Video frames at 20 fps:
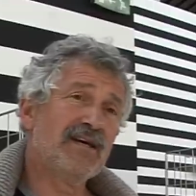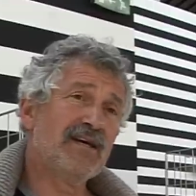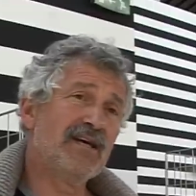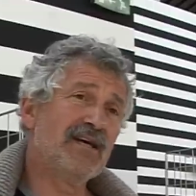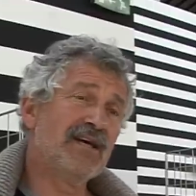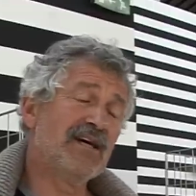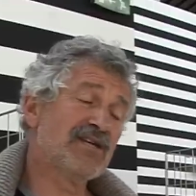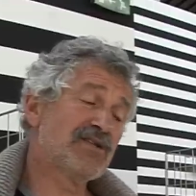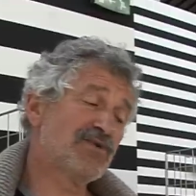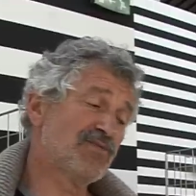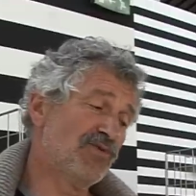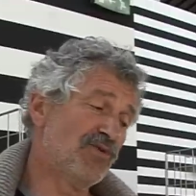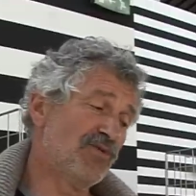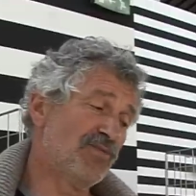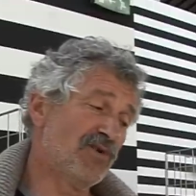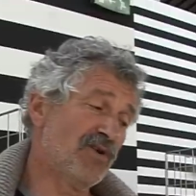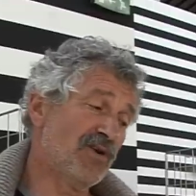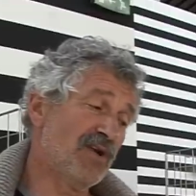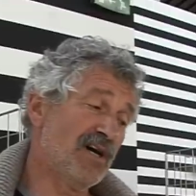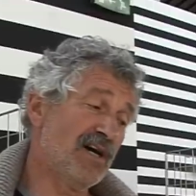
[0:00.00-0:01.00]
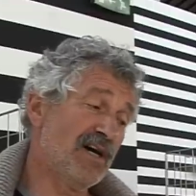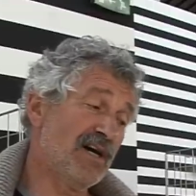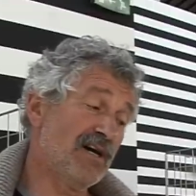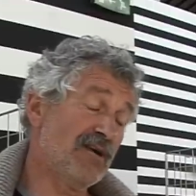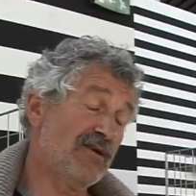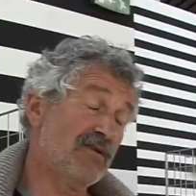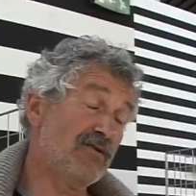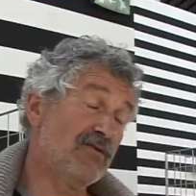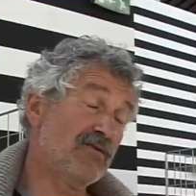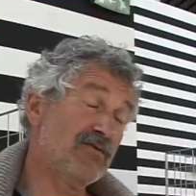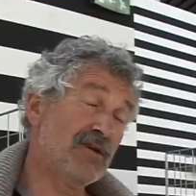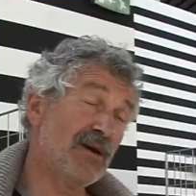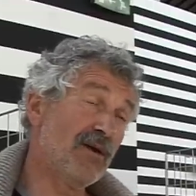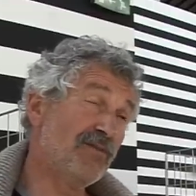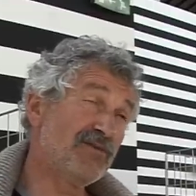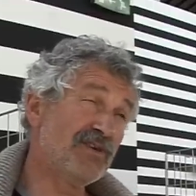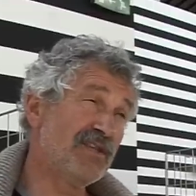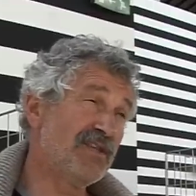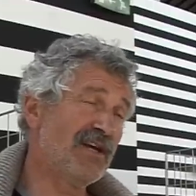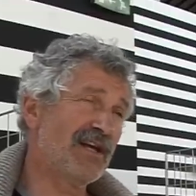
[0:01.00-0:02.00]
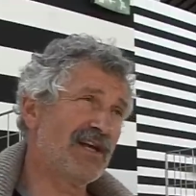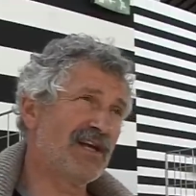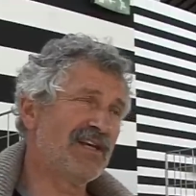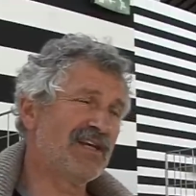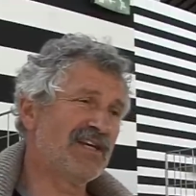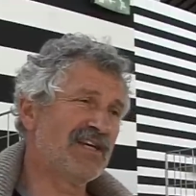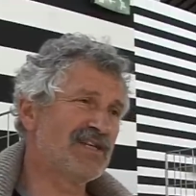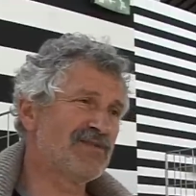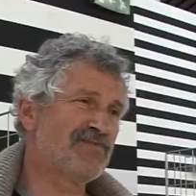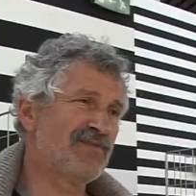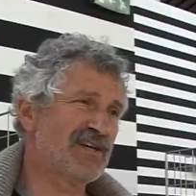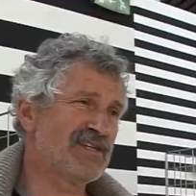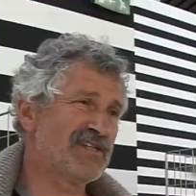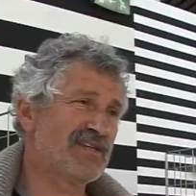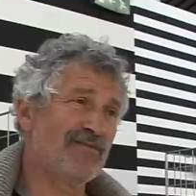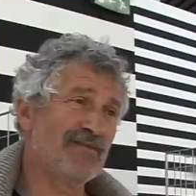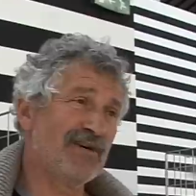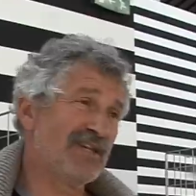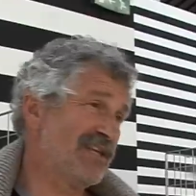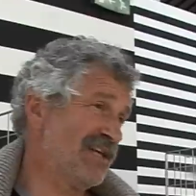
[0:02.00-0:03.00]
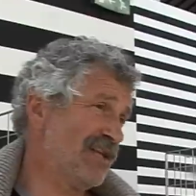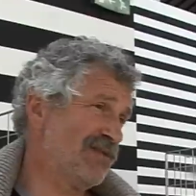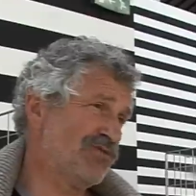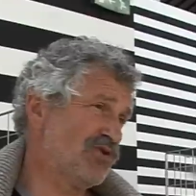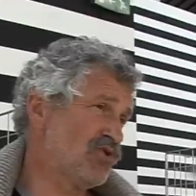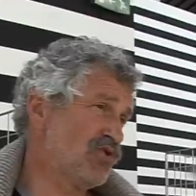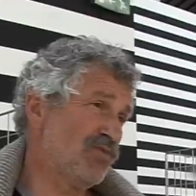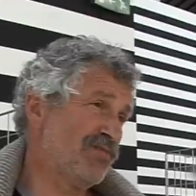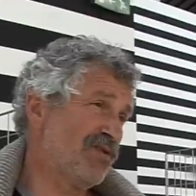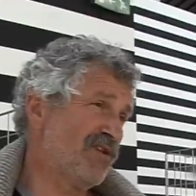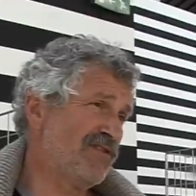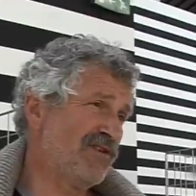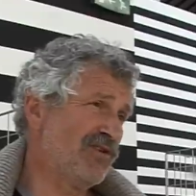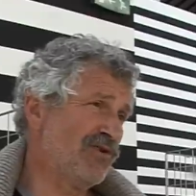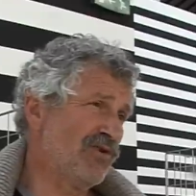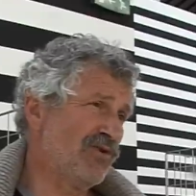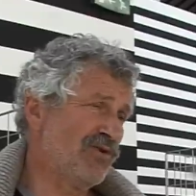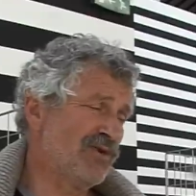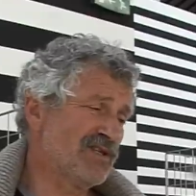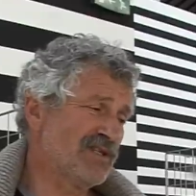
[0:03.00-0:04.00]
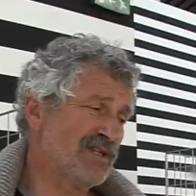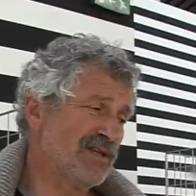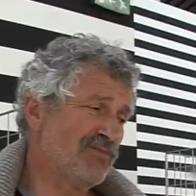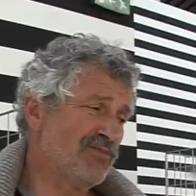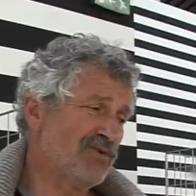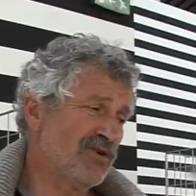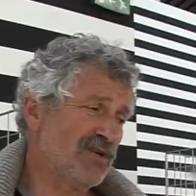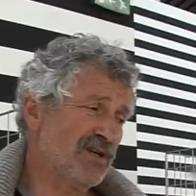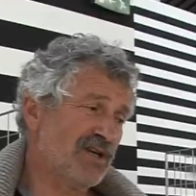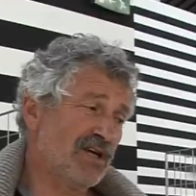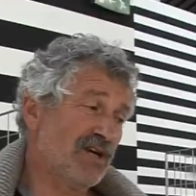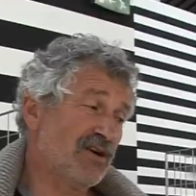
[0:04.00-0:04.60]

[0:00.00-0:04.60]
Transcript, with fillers: Et à ce moment-là, euh, il y a un petit déclic qui se passe dans ma tête, mais je ne suis pas vigneron à cette époque.